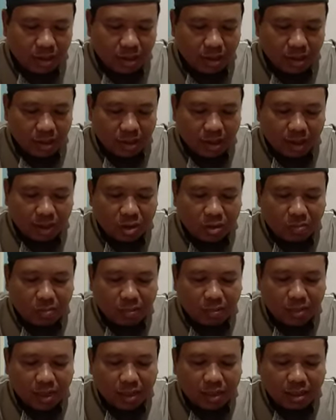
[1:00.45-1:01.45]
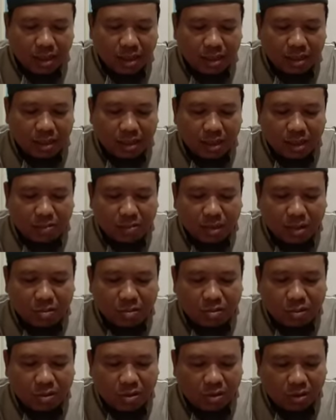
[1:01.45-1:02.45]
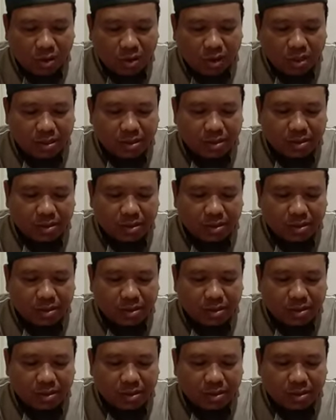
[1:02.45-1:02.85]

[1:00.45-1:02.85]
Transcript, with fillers: yaitu pembatal kalimat tauhid